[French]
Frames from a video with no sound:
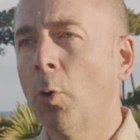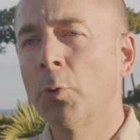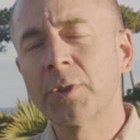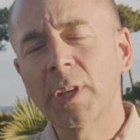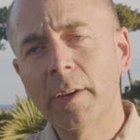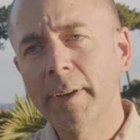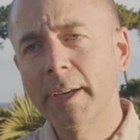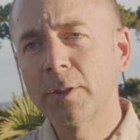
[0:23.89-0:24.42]
On
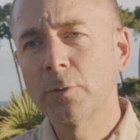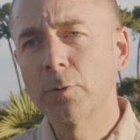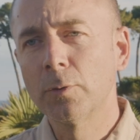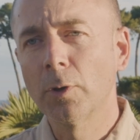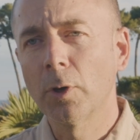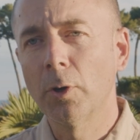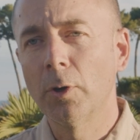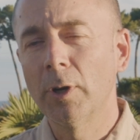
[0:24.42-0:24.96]
travaille
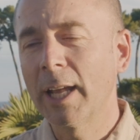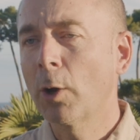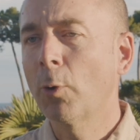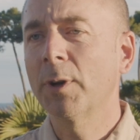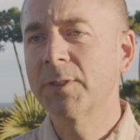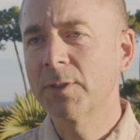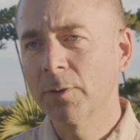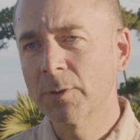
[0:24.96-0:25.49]
sur la
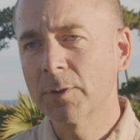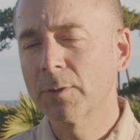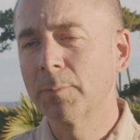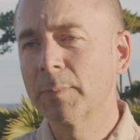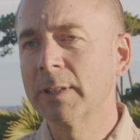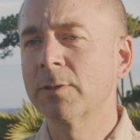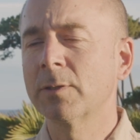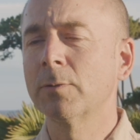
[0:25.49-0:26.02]

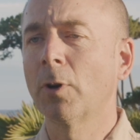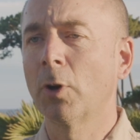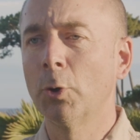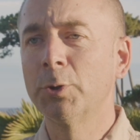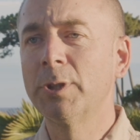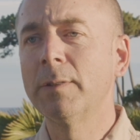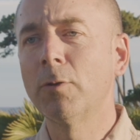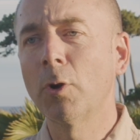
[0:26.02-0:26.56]
croissance bien sûr,
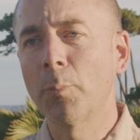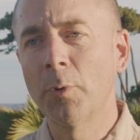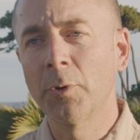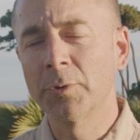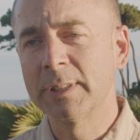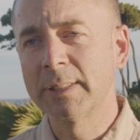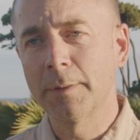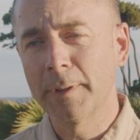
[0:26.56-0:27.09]
le
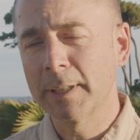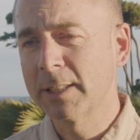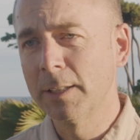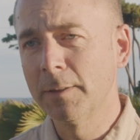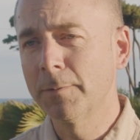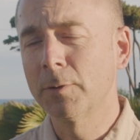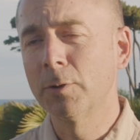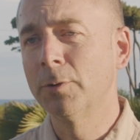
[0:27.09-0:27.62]
développement des
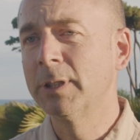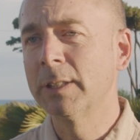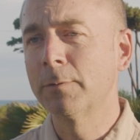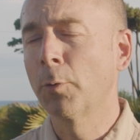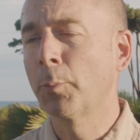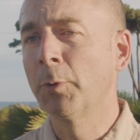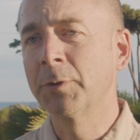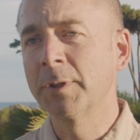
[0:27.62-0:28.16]
effectifs, le
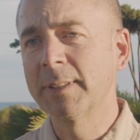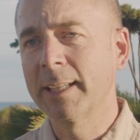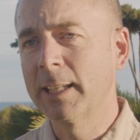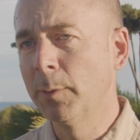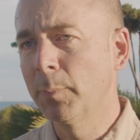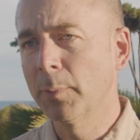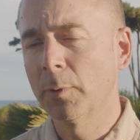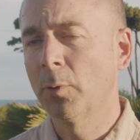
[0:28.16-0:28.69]
développement des
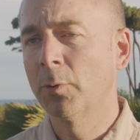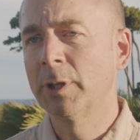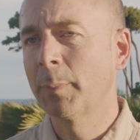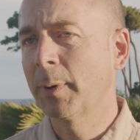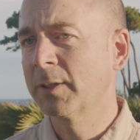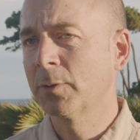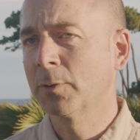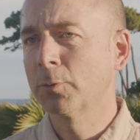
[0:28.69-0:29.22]
équipes. On
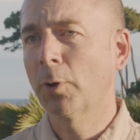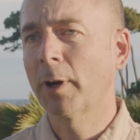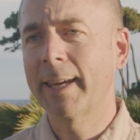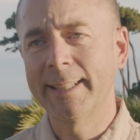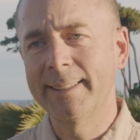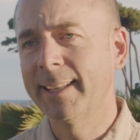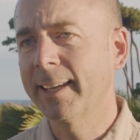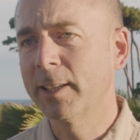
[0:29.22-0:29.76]
est présent
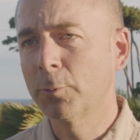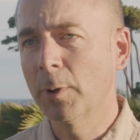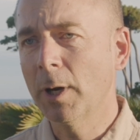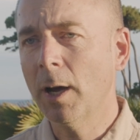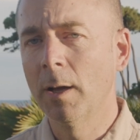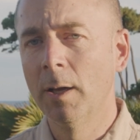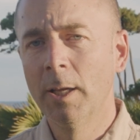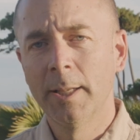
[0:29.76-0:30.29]
sur quatre
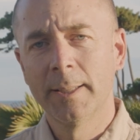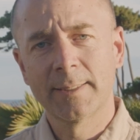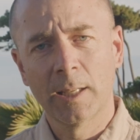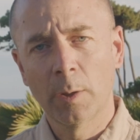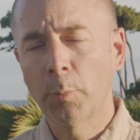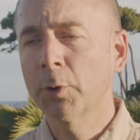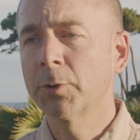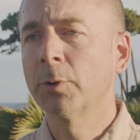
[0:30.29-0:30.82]
territoires.
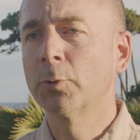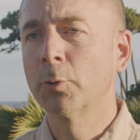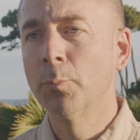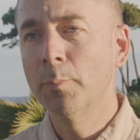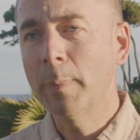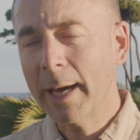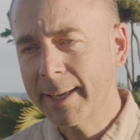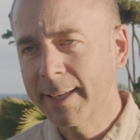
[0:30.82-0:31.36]
C'est important de
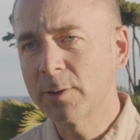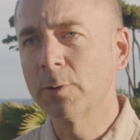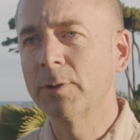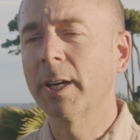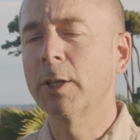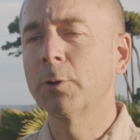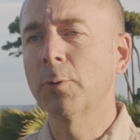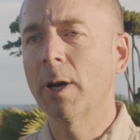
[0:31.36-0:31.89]
marquer ce
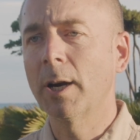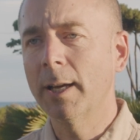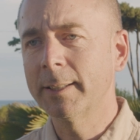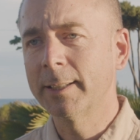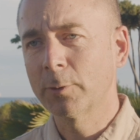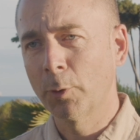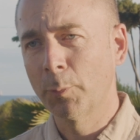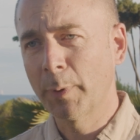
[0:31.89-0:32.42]

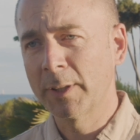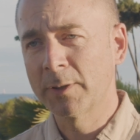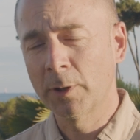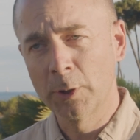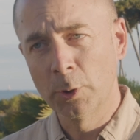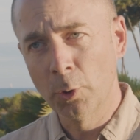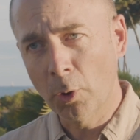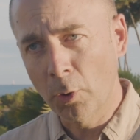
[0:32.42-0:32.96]
territoire-là, d'être
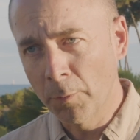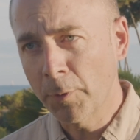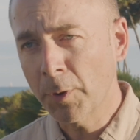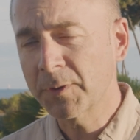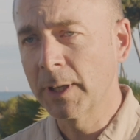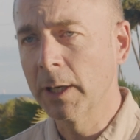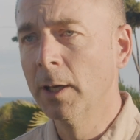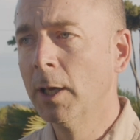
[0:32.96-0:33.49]
présent et de le
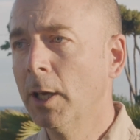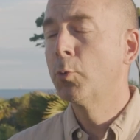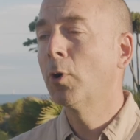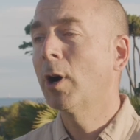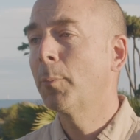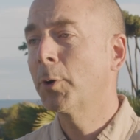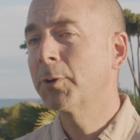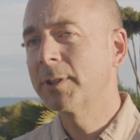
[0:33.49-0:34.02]
renforcer
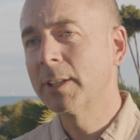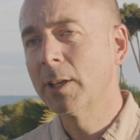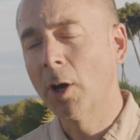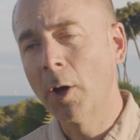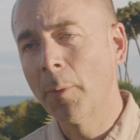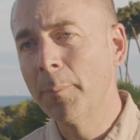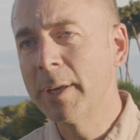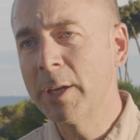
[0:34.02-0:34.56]
pour apporter
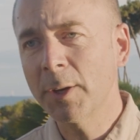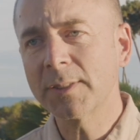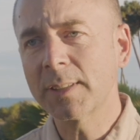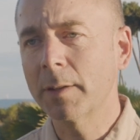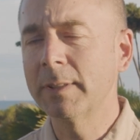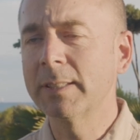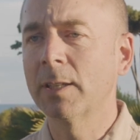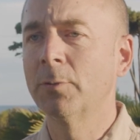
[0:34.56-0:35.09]
un meilleur
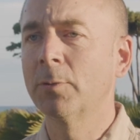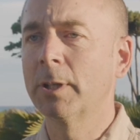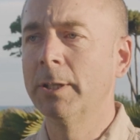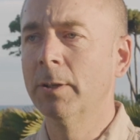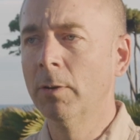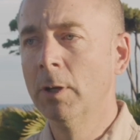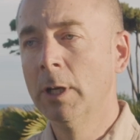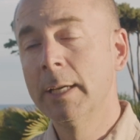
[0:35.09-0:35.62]
service à nos
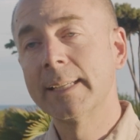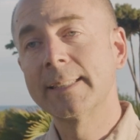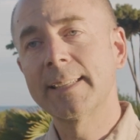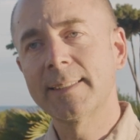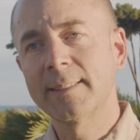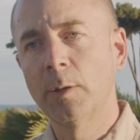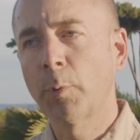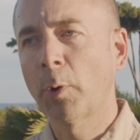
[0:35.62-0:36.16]
clients.
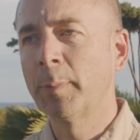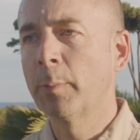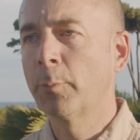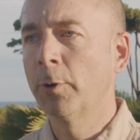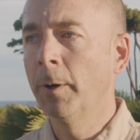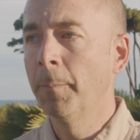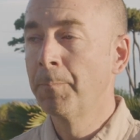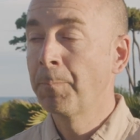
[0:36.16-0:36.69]
Ça, c'est le premier
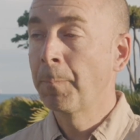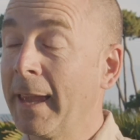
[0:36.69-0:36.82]
point.